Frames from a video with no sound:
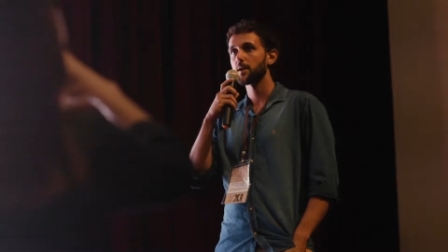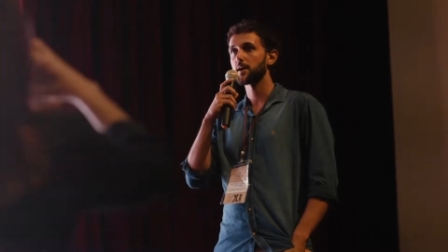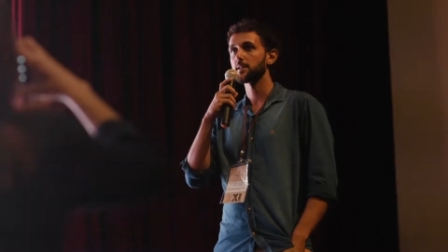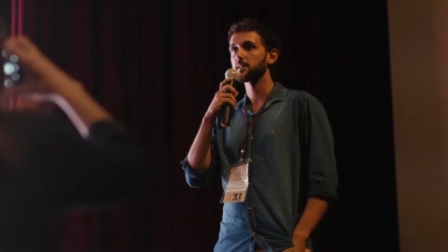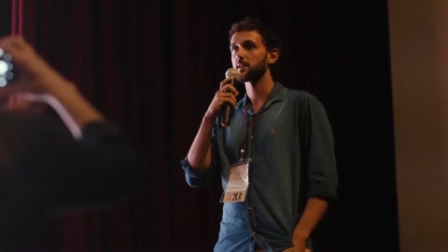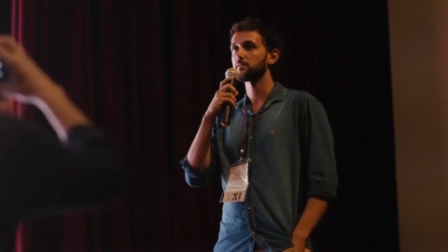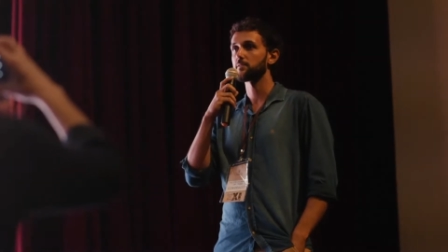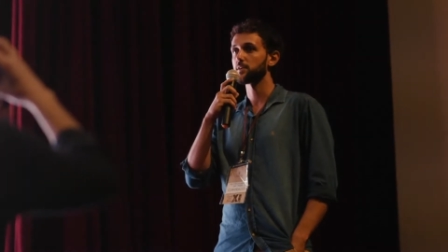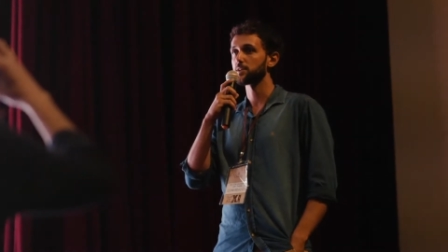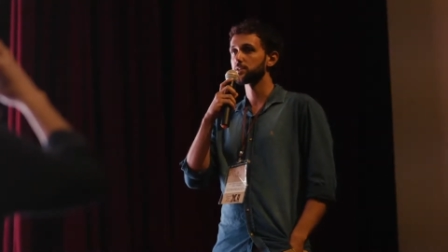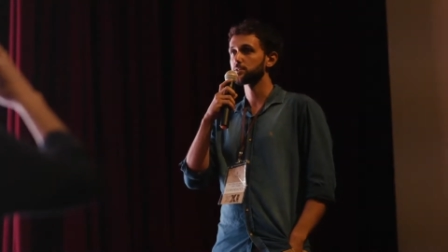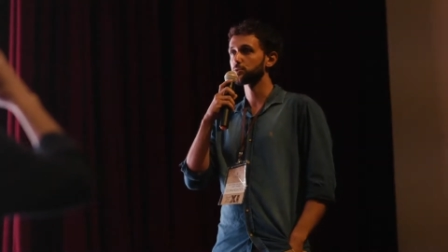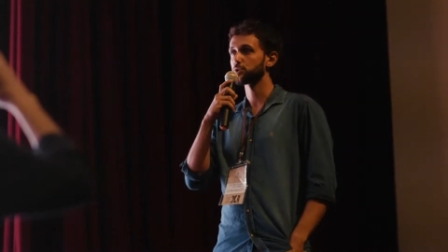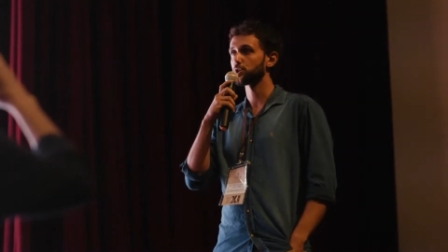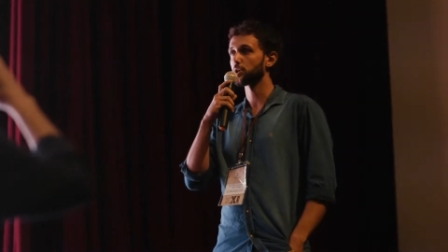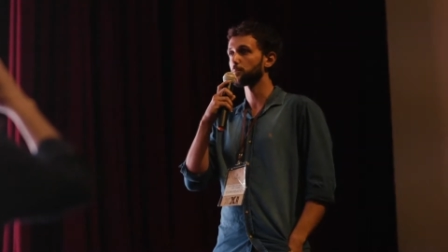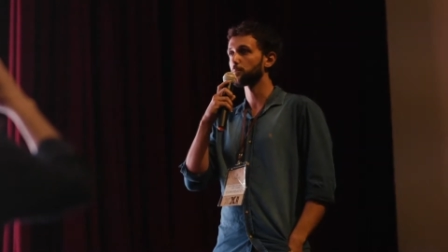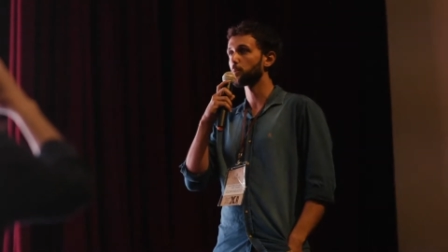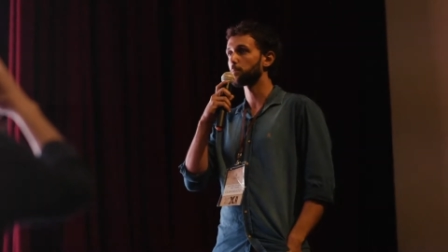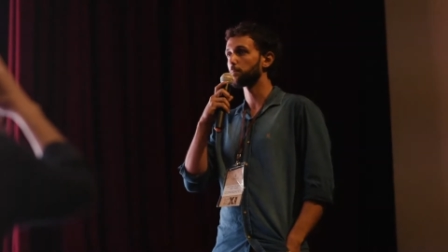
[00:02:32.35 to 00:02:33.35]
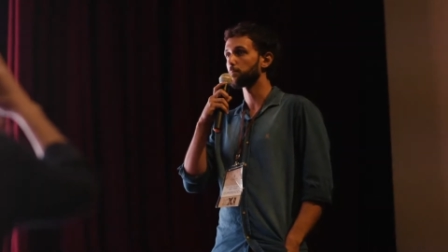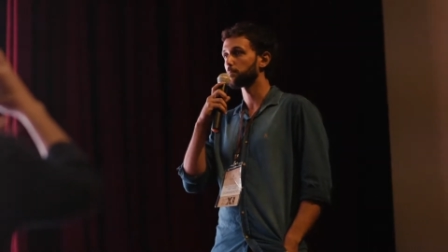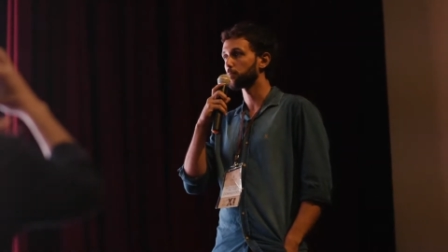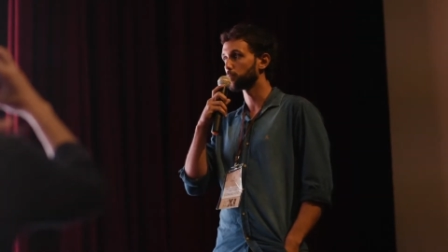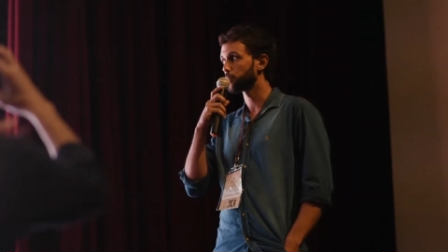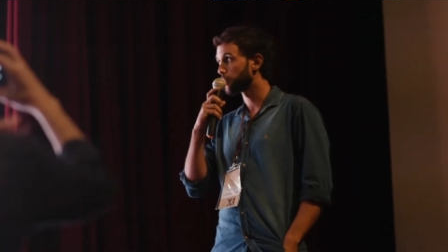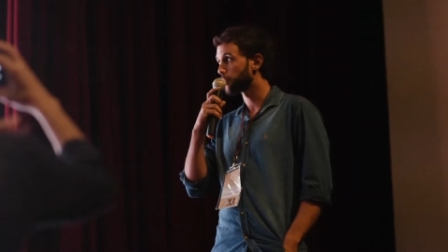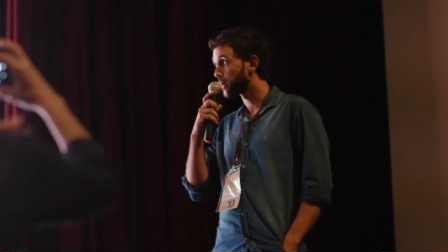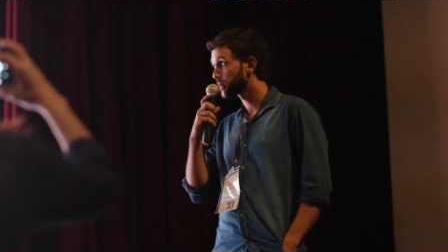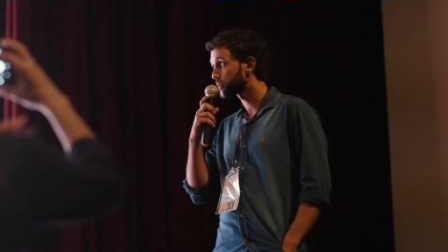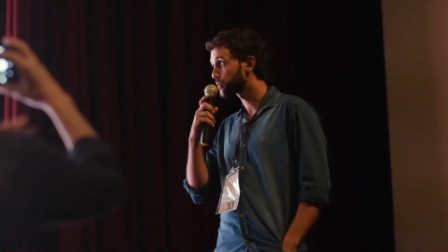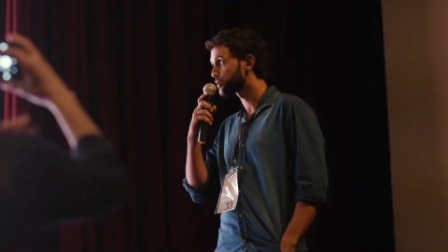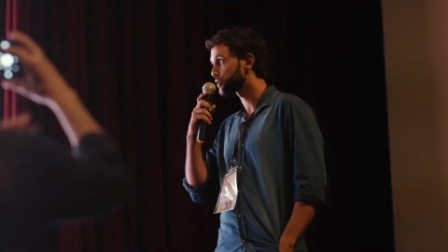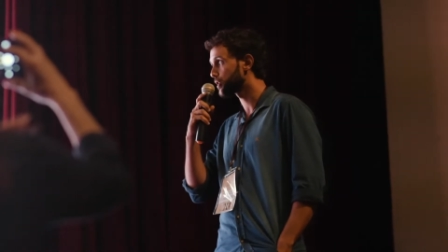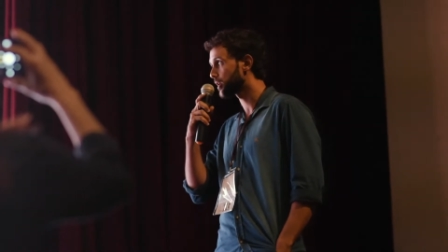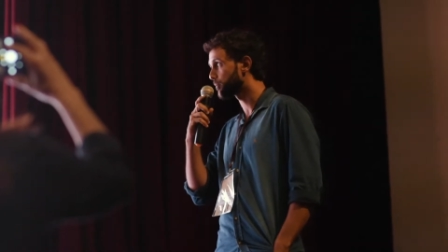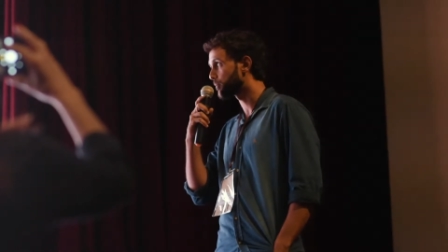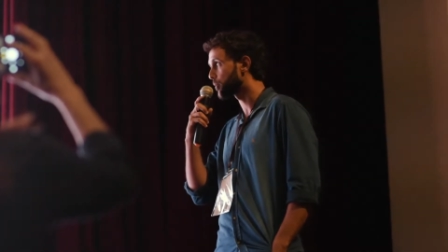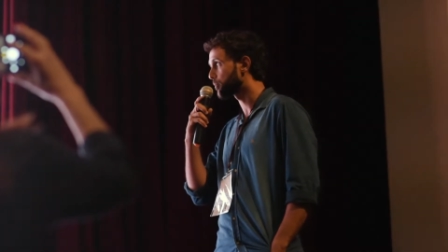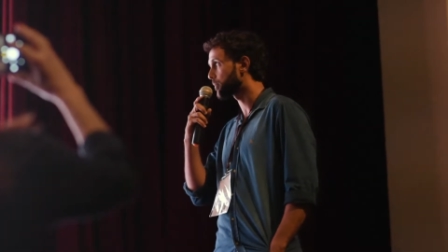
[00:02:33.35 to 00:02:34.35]
através do germo, Banco
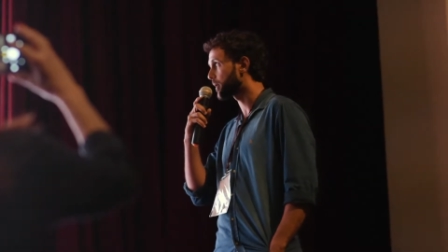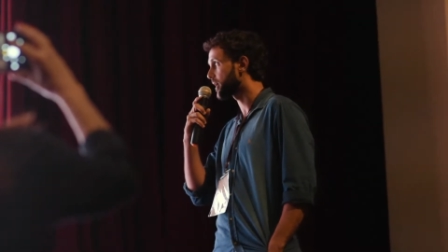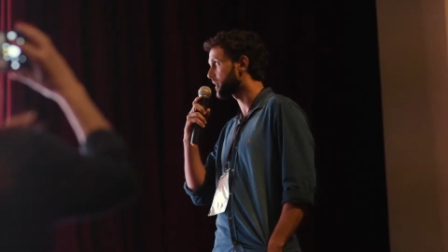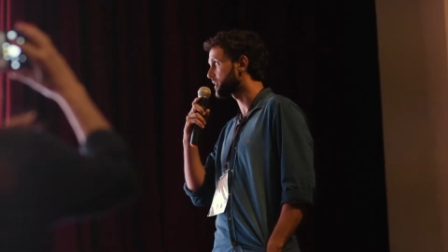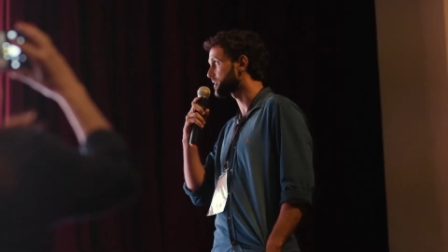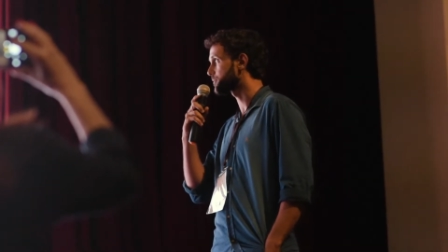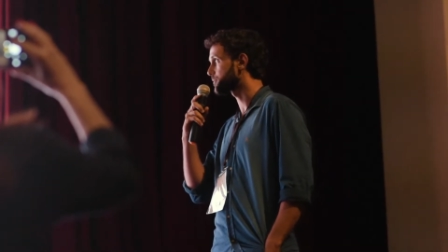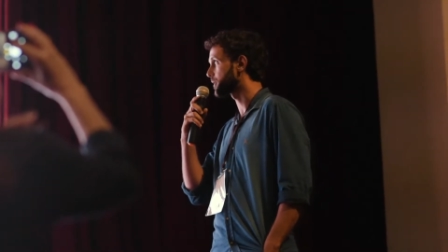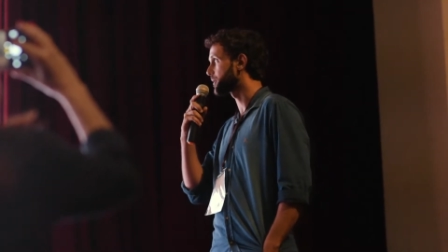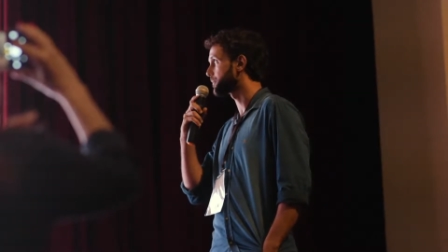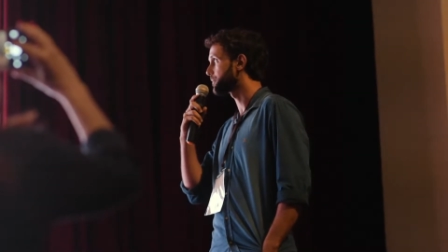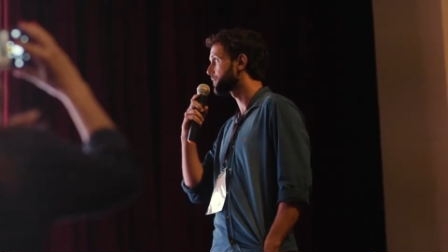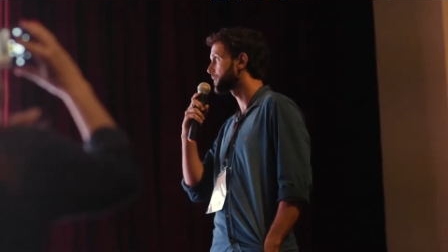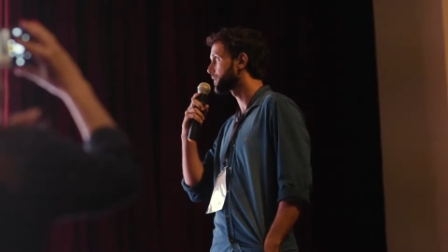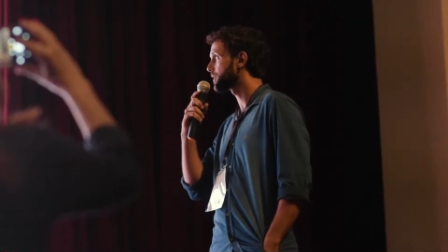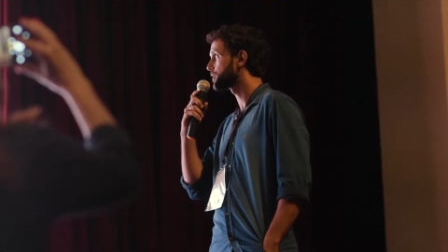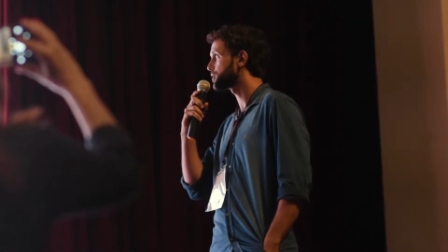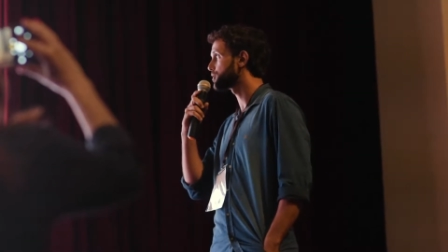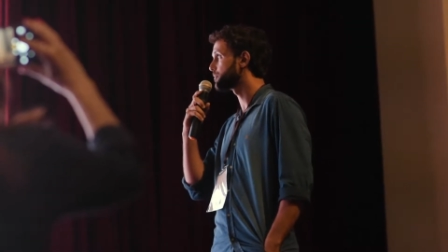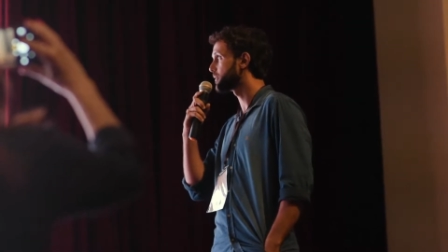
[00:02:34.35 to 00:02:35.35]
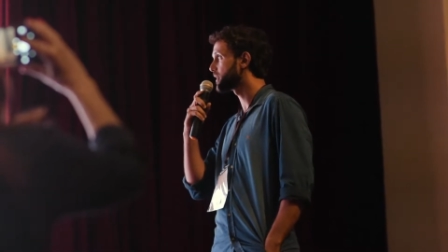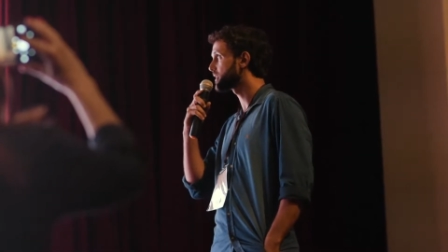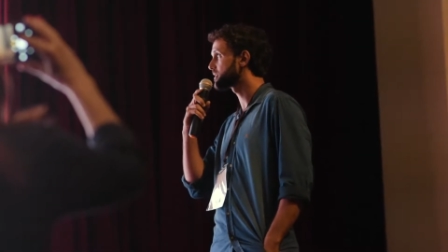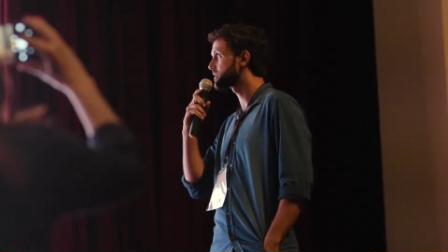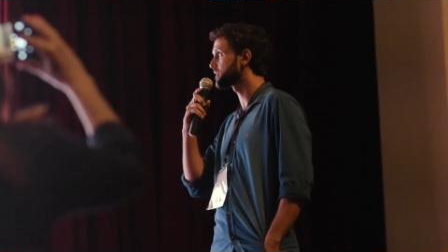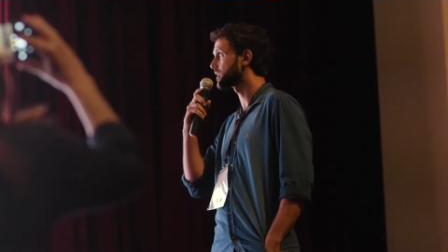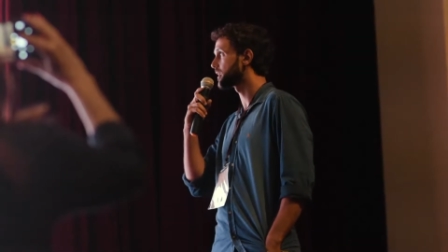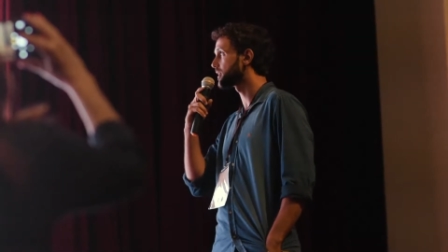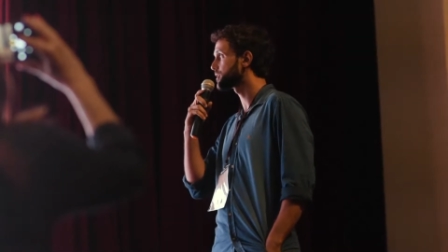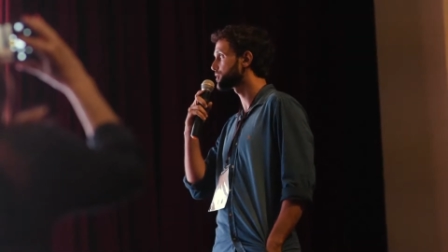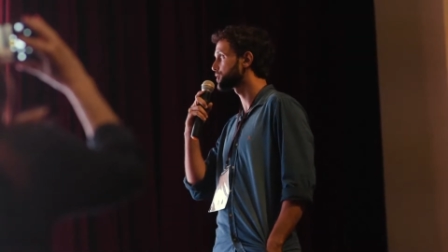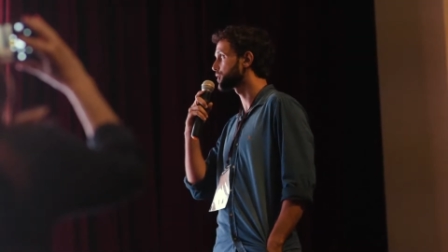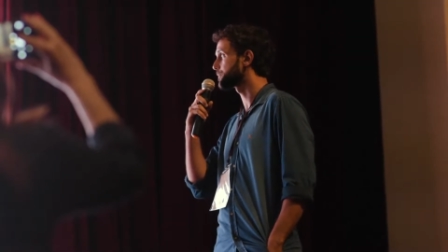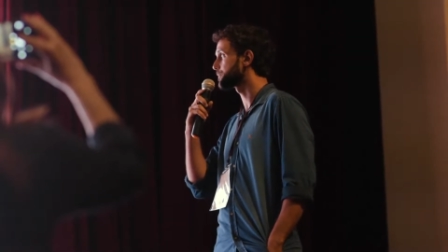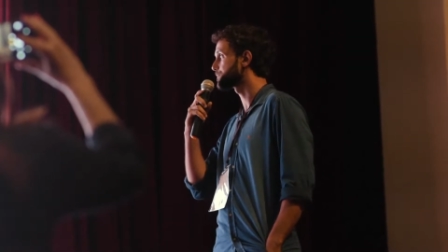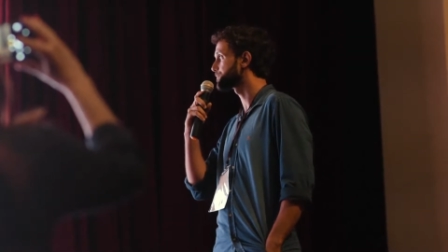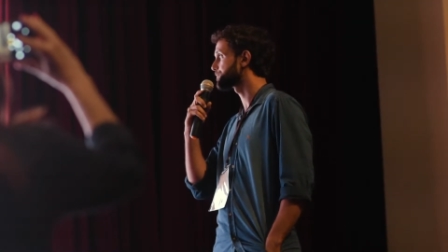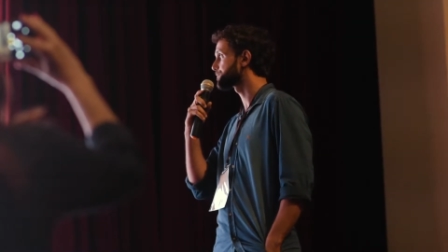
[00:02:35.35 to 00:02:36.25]
Germoplasma de Medicilândia,